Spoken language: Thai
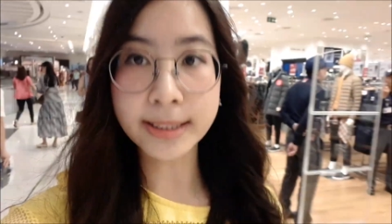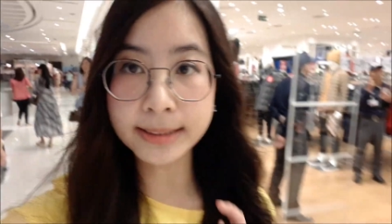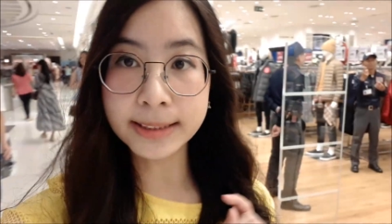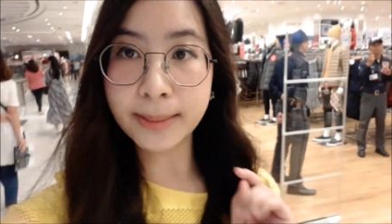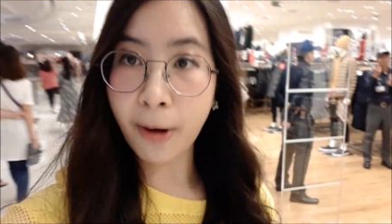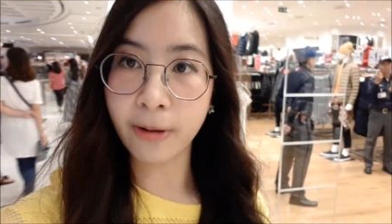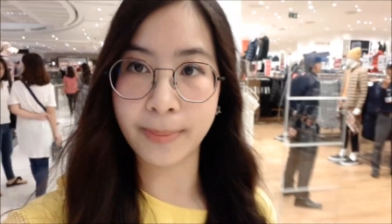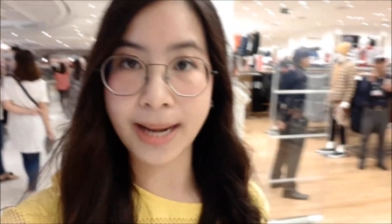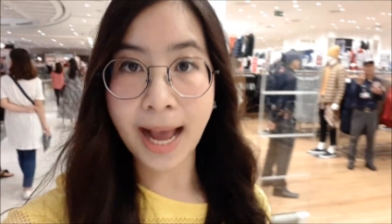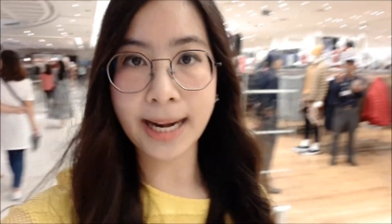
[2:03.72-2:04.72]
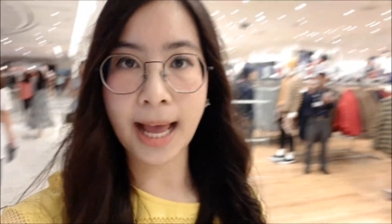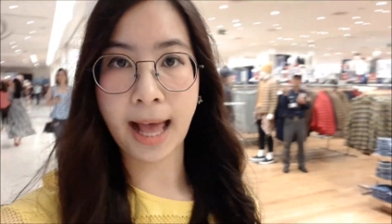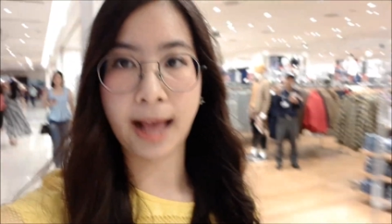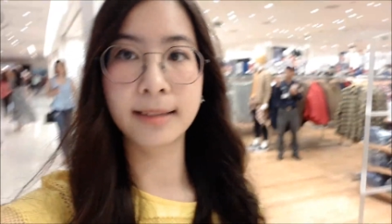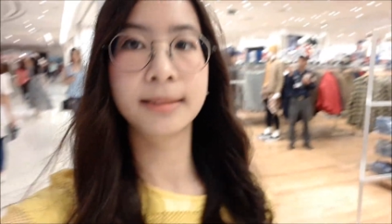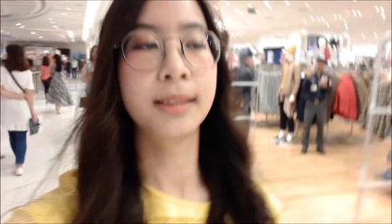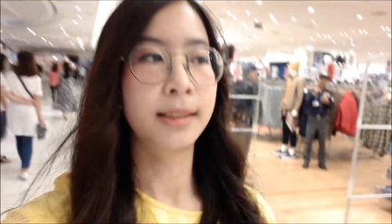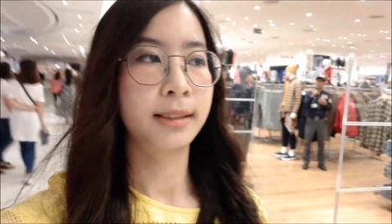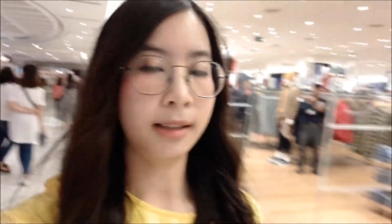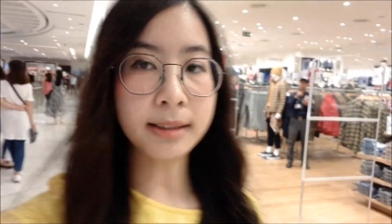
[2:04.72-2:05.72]
ที่ซื้อจะผ่อนไม่ได้นะคะ
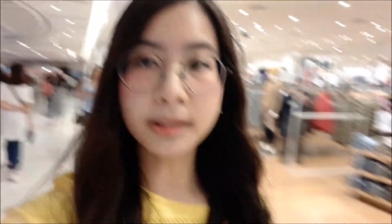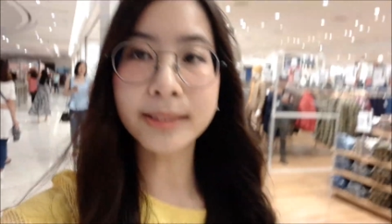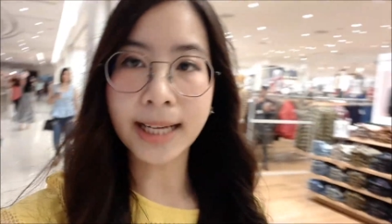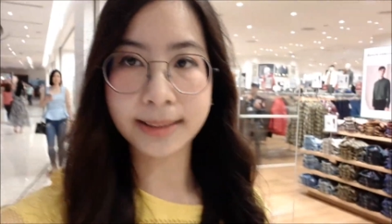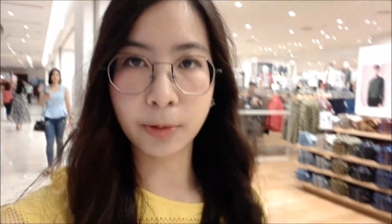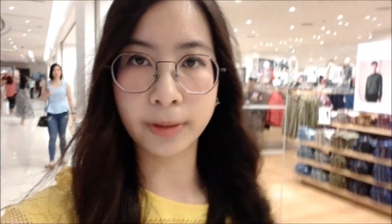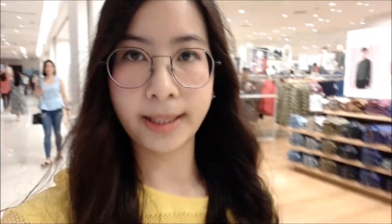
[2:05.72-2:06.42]
ก็คือต้องจ่ายจำนวน